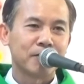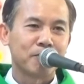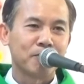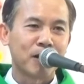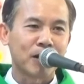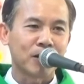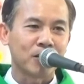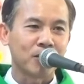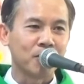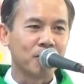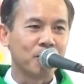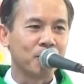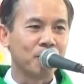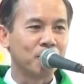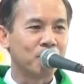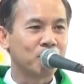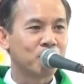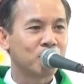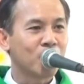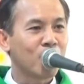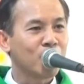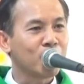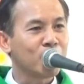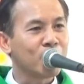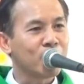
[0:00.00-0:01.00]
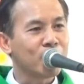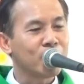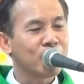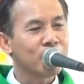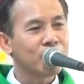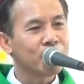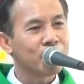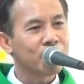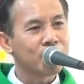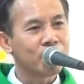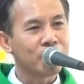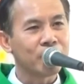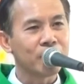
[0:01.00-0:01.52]
mặc dù cho những
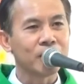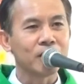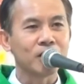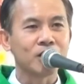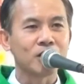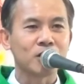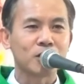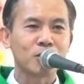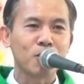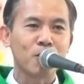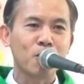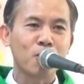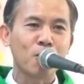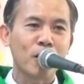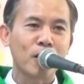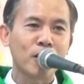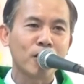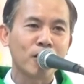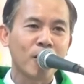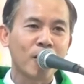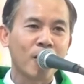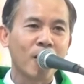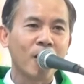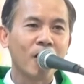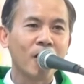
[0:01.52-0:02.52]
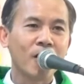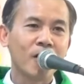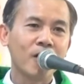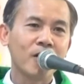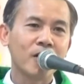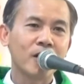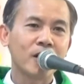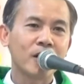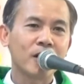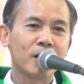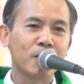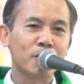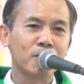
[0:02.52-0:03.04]
người xung quanh đó
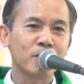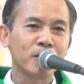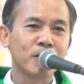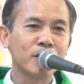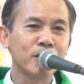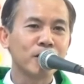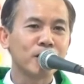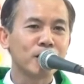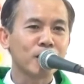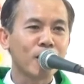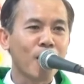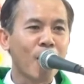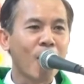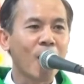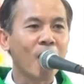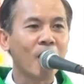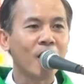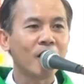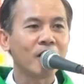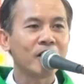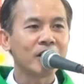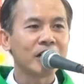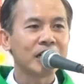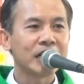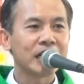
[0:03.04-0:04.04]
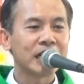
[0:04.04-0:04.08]
không thương nó,